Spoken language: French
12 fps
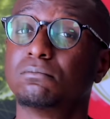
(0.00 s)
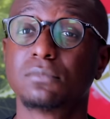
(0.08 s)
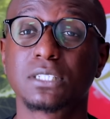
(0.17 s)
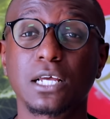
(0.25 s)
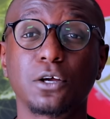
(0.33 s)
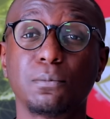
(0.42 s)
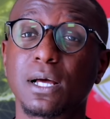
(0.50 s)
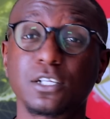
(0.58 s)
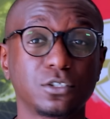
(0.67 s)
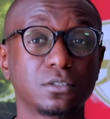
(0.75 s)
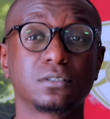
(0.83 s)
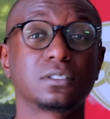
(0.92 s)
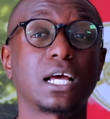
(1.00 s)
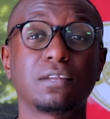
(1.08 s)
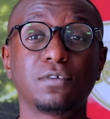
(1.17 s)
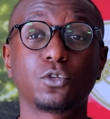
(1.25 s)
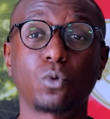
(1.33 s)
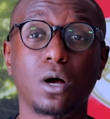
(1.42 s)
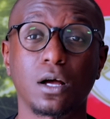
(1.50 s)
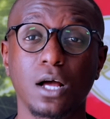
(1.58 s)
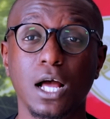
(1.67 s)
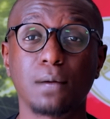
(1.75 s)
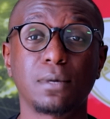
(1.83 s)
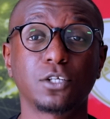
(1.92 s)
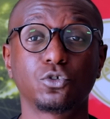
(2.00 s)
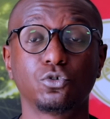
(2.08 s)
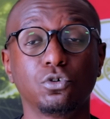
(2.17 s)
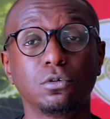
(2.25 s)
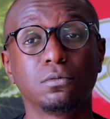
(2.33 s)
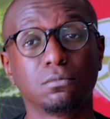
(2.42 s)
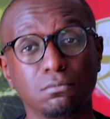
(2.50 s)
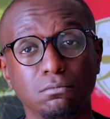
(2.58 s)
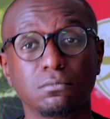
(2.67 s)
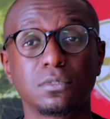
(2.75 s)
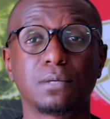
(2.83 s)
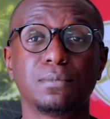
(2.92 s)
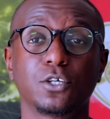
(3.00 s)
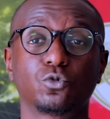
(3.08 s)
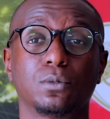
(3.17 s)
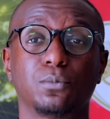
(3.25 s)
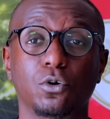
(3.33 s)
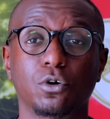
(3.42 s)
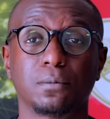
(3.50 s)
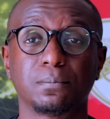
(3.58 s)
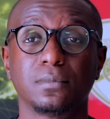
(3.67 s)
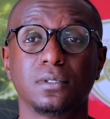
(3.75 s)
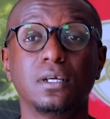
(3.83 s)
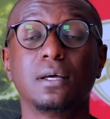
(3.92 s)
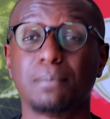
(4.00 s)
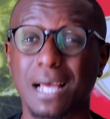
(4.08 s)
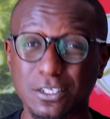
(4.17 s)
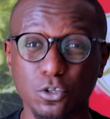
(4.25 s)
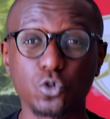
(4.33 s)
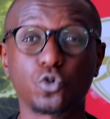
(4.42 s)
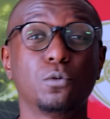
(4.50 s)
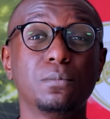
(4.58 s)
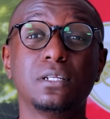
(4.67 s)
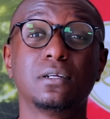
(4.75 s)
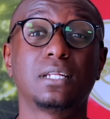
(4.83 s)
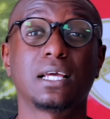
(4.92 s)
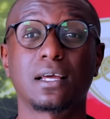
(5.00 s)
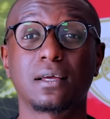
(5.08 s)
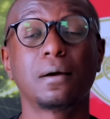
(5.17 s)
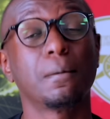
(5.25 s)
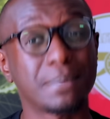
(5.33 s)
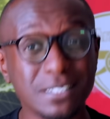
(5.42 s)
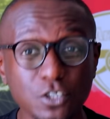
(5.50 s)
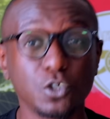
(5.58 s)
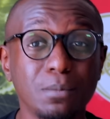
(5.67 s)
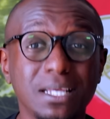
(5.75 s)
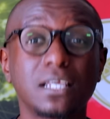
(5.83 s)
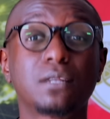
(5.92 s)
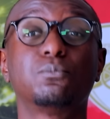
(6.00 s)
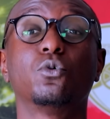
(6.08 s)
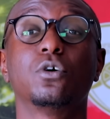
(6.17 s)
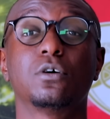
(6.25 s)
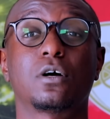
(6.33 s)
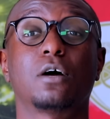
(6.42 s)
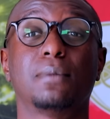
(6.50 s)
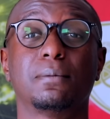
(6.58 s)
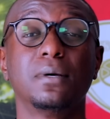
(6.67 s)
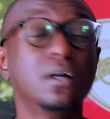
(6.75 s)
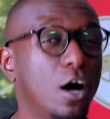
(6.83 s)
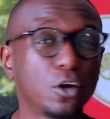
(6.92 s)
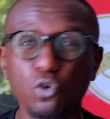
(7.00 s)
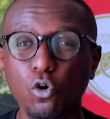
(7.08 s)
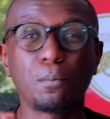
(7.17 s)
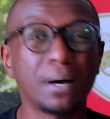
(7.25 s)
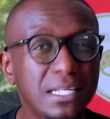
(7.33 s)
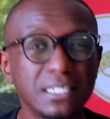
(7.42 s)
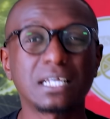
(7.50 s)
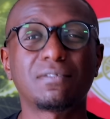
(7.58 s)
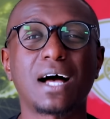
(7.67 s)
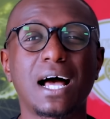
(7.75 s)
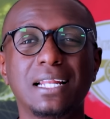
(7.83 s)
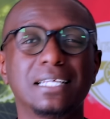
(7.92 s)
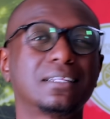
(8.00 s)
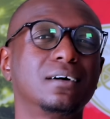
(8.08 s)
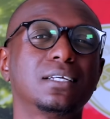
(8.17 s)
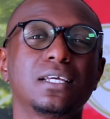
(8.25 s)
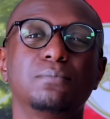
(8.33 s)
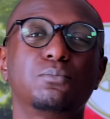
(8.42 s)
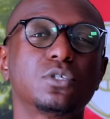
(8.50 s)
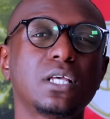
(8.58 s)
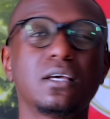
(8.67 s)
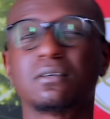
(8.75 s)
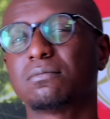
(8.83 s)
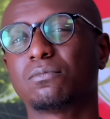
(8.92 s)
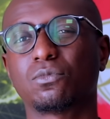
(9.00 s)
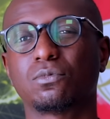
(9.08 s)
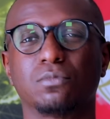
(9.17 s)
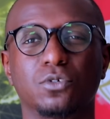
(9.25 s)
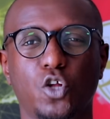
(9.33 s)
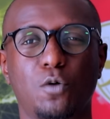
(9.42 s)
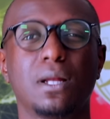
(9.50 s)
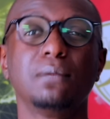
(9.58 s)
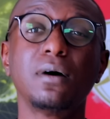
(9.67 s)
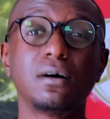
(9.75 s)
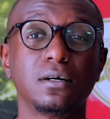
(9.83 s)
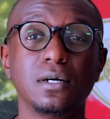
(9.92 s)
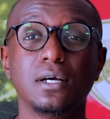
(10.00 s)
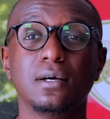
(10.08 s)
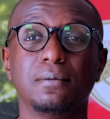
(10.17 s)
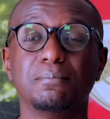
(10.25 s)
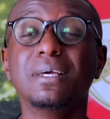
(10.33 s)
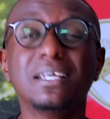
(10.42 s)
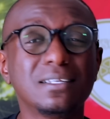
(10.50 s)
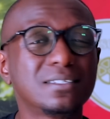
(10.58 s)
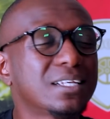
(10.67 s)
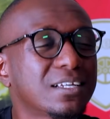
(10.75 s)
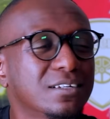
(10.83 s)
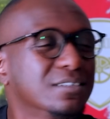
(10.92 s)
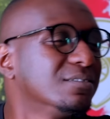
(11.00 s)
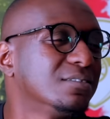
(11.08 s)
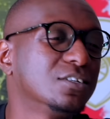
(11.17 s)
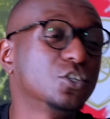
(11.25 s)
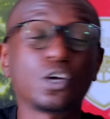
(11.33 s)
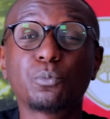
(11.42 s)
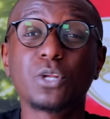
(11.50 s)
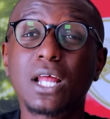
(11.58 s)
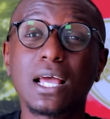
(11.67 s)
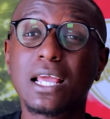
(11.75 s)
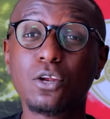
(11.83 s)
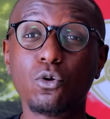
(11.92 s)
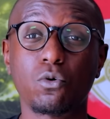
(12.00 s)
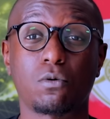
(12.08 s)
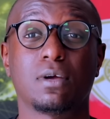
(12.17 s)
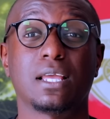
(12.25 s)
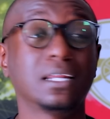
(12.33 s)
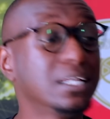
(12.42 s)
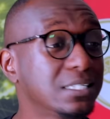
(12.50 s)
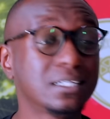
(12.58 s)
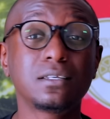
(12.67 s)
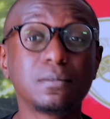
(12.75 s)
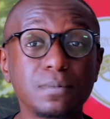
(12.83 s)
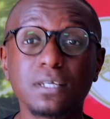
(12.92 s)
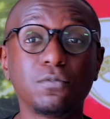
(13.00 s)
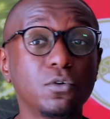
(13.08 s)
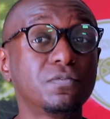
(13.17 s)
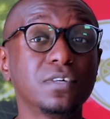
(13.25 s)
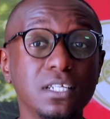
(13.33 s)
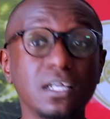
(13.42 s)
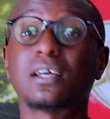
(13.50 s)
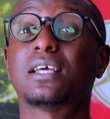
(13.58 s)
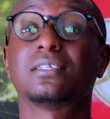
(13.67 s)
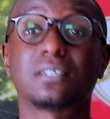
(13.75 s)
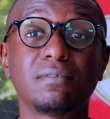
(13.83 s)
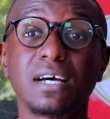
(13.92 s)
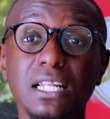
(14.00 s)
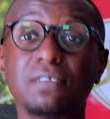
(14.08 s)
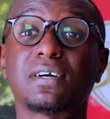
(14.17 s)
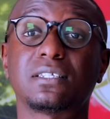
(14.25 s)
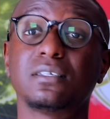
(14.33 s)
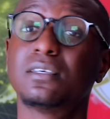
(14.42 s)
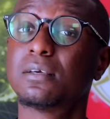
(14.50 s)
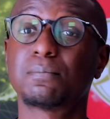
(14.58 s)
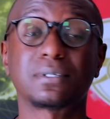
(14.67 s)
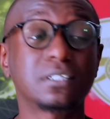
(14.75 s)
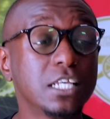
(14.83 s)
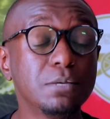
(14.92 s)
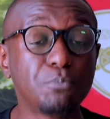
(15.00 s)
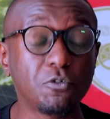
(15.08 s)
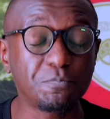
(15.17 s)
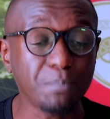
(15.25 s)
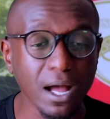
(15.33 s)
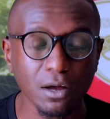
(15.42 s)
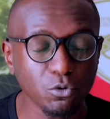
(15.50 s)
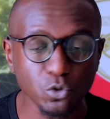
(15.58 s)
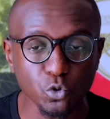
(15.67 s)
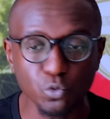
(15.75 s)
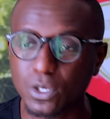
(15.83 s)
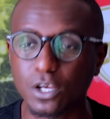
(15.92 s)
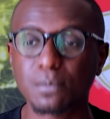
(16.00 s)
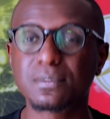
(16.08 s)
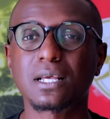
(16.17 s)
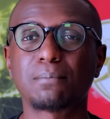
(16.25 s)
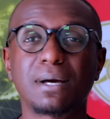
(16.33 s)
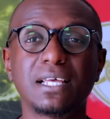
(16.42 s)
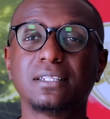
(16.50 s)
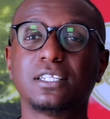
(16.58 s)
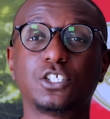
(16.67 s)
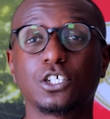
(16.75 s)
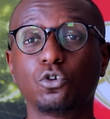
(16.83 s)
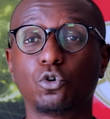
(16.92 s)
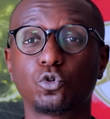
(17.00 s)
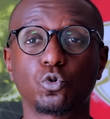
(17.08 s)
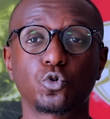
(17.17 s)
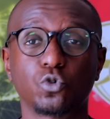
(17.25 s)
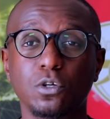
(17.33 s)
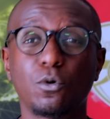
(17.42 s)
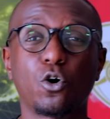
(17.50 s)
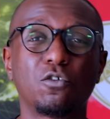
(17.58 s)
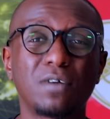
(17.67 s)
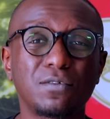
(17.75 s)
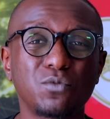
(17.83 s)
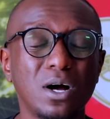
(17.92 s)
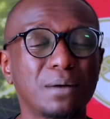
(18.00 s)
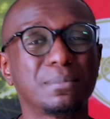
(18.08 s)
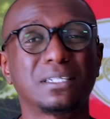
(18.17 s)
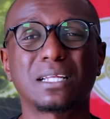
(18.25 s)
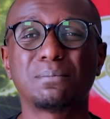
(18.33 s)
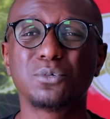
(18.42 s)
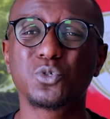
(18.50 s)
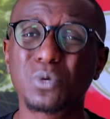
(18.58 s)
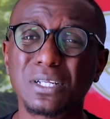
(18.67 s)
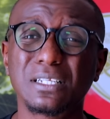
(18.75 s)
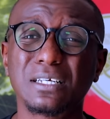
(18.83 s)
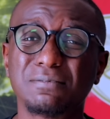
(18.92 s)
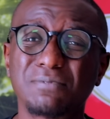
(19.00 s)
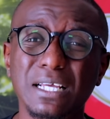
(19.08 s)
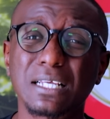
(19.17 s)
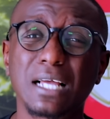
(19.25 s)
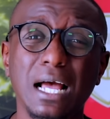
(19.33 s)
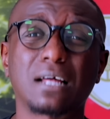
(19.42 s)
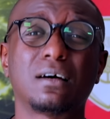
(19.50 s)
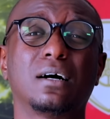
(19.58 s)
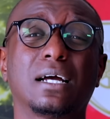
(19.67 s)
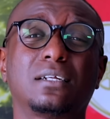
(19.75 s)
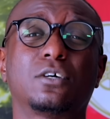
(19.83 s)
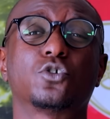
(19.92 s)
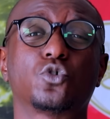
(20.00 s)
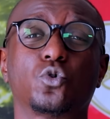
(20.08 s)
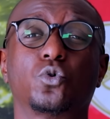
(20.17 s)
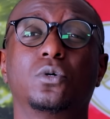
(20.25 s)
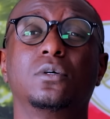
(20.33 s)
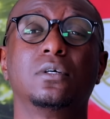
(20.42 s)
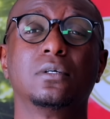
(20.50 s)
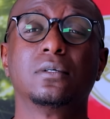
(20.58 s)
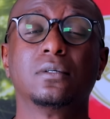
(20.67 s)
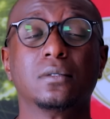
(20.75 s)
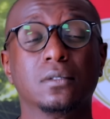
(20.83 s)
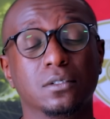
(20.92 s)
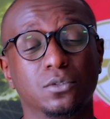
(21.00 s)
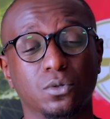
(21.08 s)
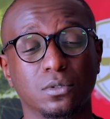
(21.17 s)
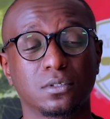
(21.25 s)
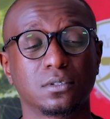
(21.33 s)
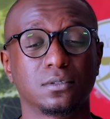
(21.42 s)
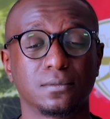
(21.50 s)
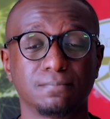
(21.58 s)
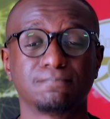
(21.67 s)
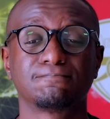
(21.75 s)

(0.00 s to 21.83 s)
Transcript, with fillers: 5 matchs, quatre victoires, un match nul, c'est bien joué pour club Mais attention au milieu de terrain, parce que je m'inquiète pour eux quand même. En Europa League, ça va aller tranquille, poser normalement. Mais c'est que le championnat est long. Il y a des équipes qui vont venir et ça va les fatiguer parce qu'ils ne peuvent pas continuer comme ça. Bayetic est de retour sur le banc, on va voir, mais tu as besoin d'un vrai gars en rétention. Donc, euh,